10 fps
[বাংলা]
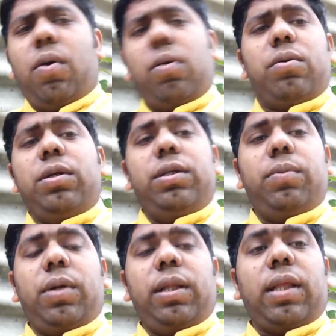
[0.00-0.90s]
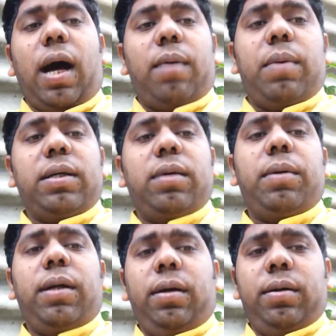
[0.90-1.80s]
কখনোই জীবনে থামা
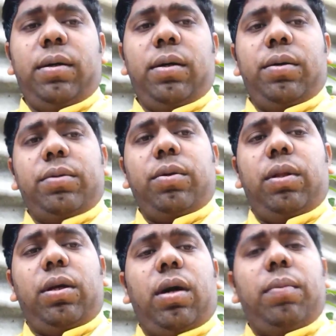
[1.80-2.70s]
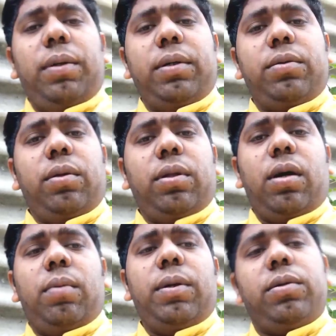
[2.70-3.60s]
যাবে না চলতে হবে চলতে
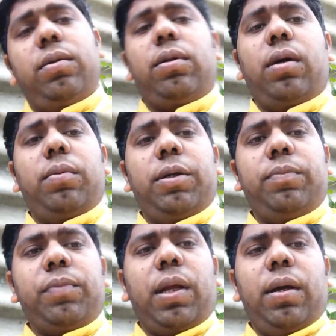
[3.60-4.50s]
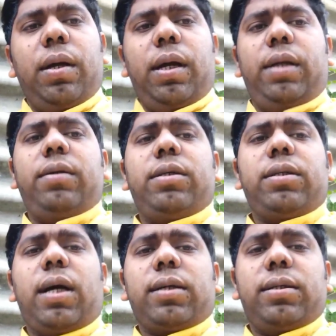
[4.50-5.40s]
হবে চলতে হবে এটা
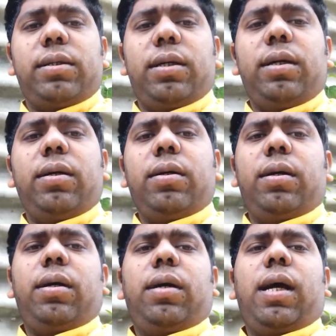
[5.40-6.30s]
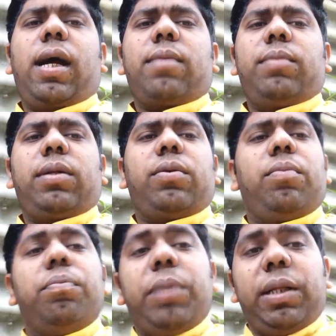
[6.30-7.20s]
হচ্ছে সাকসেসের একমাত্র
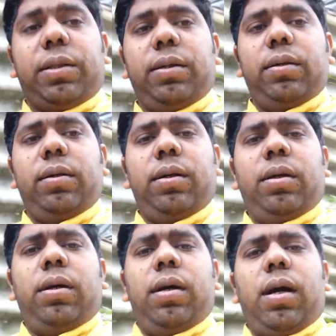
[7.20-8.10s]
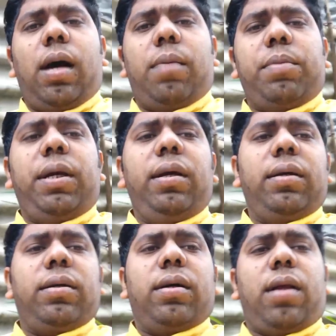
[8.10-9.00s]
মিথ আপনি
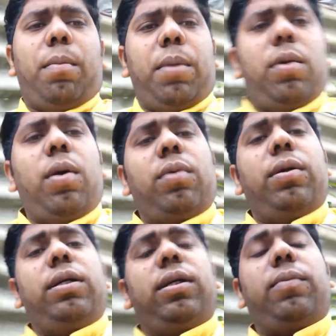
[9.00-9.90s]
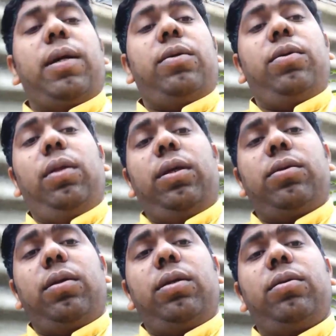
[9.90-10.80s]
নাম্বার ওয়ান হয়ে যেতে পারেন চলতে
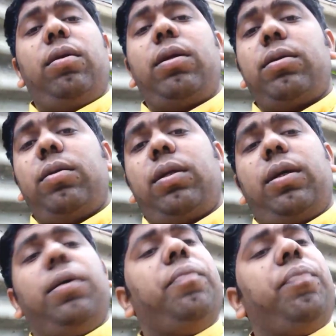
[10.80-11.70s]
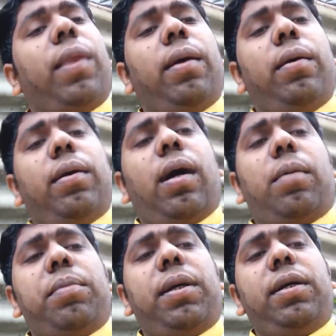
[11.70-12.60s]
চলতে চলতে চলতে
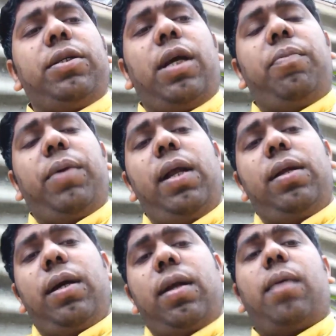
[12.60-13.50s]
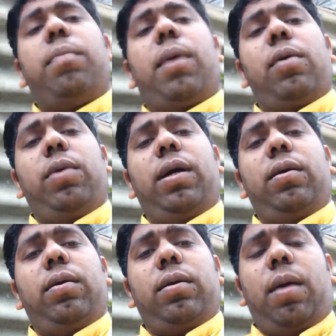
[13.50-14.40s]
আপনি সেই ফিল্ডের নাম্বার হয়ে
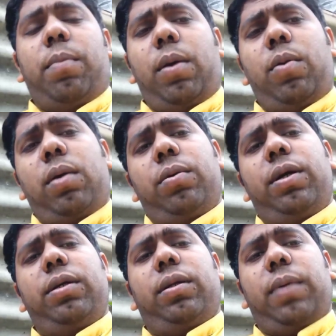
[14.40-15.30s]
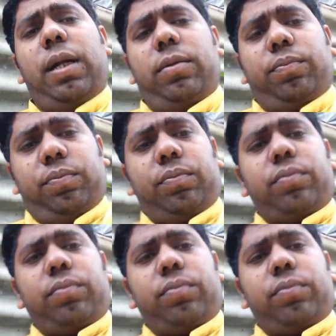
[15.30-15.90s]
নাম্বার ওয়ান হয়ে যেতে পারেন